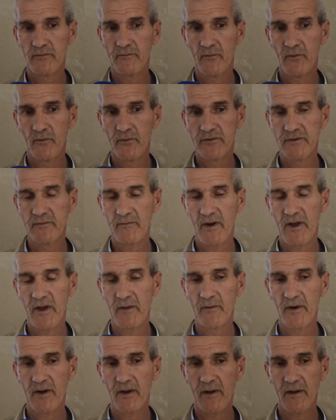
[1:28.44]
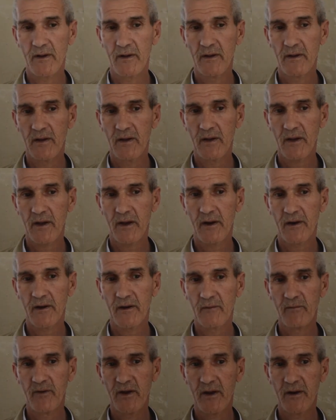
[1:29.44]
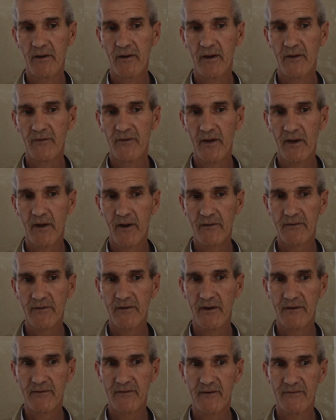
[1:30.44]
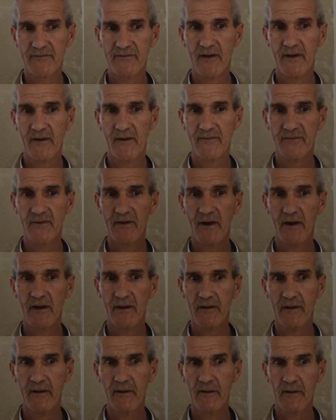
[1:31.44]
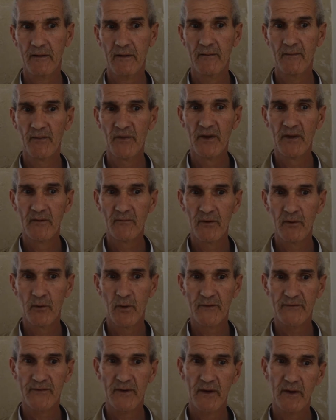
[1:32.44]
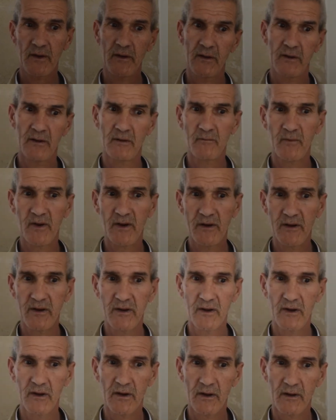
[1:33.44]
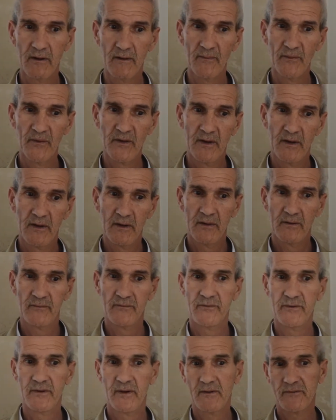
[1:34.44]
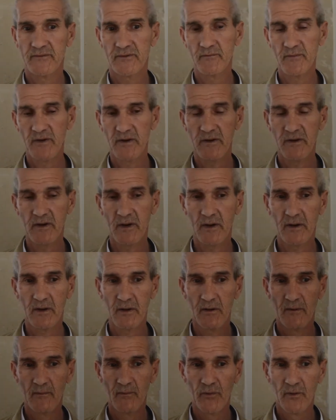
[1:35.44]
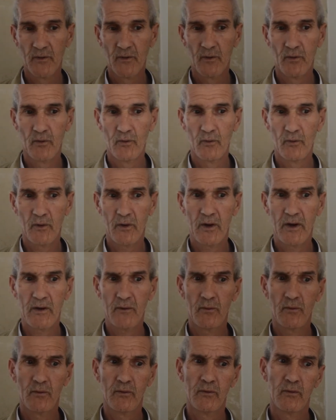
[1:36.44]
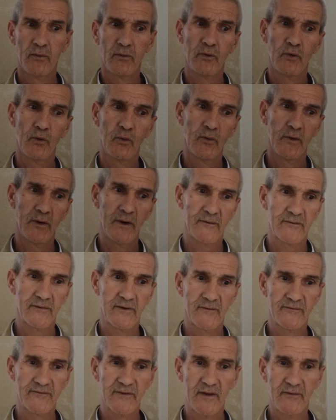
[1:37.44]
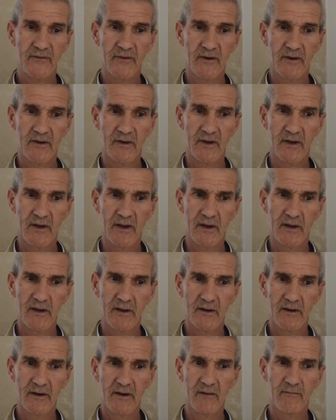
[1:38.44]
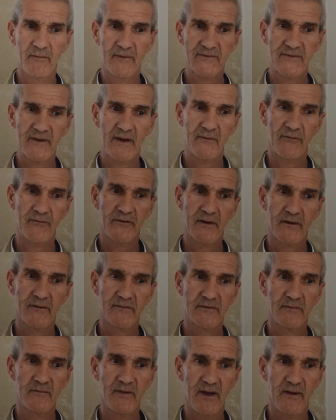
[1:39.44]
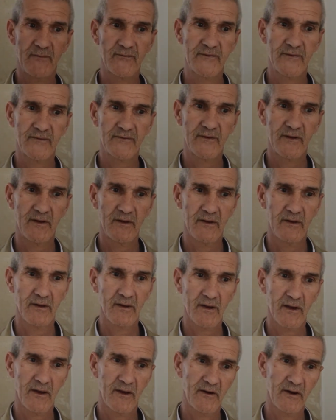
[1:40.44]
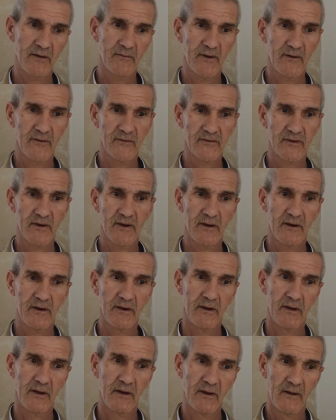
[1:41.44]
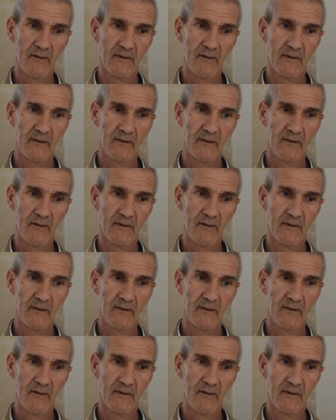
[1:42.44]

وجمع العام راه قرر بان غادي يخرج لجنه تقاسي الحقائق والوثائق الماليه ديال الجمعيه وكون لجنه تحضيريه اللي ما تحضر نجم عام استثنائي قريبا ان شاء الله